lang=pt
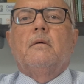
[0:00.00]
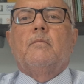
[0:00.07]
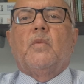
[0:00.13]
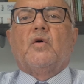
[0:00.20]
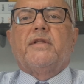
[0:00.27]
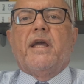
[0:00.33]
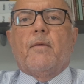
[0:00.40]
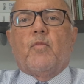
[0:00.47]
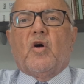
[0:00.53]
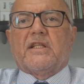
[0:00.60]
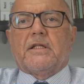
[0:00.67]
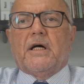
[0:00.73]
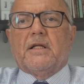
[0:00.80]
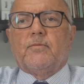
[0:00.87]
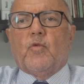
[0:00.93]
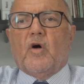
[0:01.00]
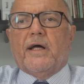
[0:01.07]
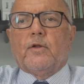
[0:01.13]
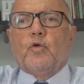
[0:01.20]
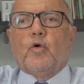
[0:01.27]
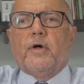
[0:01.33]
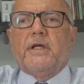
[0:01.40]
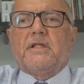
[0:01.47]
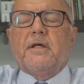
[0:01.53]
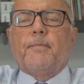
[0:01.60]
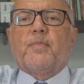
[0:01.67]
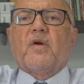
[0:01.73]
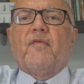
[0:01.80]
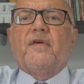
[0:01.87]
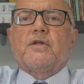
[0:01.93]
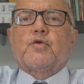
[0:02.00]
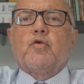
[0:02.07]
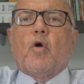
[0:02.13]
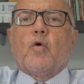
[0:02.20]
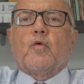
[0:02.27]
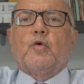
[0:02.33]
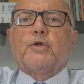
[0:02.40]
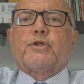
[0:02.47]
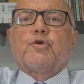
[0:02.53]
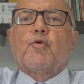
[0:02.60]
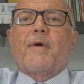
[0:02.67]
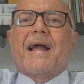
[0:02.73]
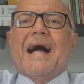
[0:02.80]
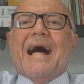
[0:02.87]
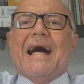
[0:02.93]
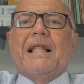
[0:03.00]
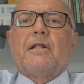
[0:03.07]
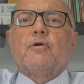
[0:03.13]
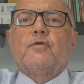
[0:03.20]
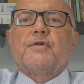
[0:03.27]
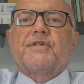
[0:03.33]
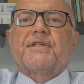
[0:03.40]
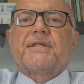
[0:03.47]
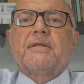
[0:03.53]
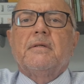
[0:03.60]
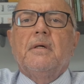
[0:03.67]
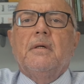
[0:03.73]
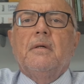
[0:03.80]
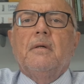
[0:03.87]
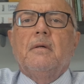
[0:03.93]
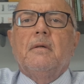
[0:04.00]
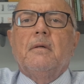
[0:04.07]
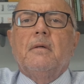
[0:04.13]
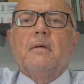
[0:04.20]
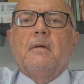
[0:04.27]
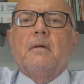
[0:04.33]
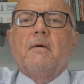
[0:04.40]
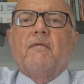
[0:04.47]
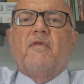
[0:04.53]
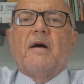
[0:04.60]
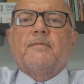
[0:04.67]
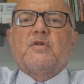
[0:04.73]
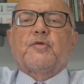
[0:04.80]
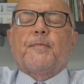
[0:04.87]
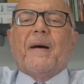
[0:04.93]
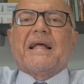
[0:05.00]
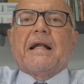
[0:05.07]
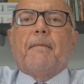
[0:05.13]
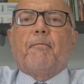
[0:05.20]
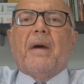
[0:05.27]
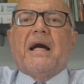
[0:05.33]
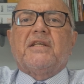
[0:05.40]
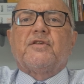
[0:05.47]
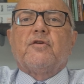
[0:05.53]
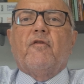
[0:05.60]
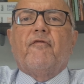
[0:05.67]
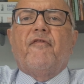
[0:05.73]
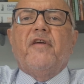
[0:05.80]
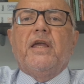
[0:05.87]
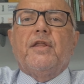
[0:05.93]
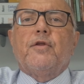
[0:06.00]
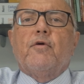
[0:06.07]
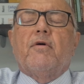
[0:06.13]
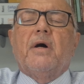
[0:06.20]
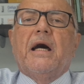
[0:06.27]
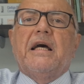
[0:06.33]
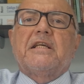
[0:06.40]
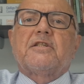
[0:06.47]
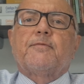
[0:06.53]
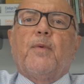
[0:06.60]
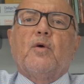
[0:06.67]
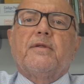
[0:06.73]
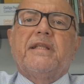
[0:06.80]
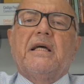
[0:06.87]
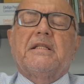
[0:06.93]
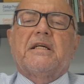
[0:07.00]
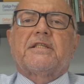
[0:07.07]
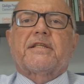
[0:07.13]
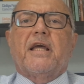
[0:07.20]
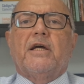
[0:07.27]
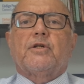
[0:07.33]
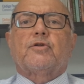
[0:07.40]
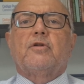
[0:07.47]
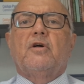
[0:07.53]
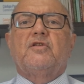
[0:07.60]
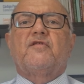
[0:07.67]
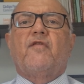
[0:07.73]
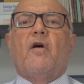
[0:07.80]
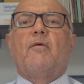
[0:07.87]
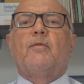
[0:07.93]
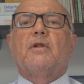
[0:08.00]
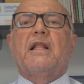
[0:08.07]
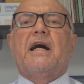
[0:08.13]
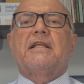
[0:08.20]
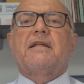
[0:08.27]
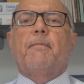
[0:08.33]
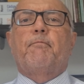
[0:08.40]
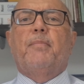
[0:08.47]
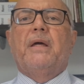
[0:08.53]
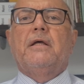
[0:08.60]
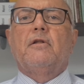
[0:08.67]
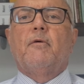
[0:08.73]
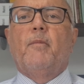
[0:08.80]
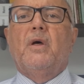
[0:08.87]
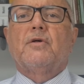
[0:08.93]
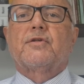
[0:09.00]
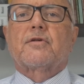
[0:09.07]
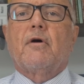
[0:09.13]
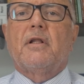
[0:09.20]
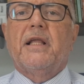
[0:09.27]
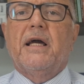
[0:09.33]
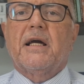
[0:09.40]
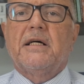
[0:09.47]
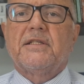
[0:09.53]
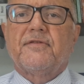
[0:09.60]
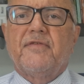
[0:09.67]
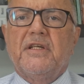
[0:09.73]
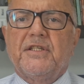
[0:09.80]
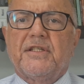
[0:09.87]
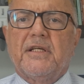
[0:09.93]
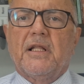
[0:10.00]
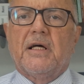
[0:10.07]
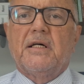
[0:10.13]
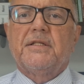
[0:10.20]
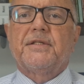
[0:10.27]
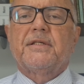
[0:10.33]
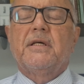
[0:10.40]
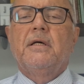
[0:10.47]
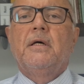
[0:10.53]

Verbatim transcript: Bom dia, boa tarde, boa noite, professor Augusto Carlos. Vamos para mais um vídeo respondendo as questões formuladas pelos meus colegas vigilantes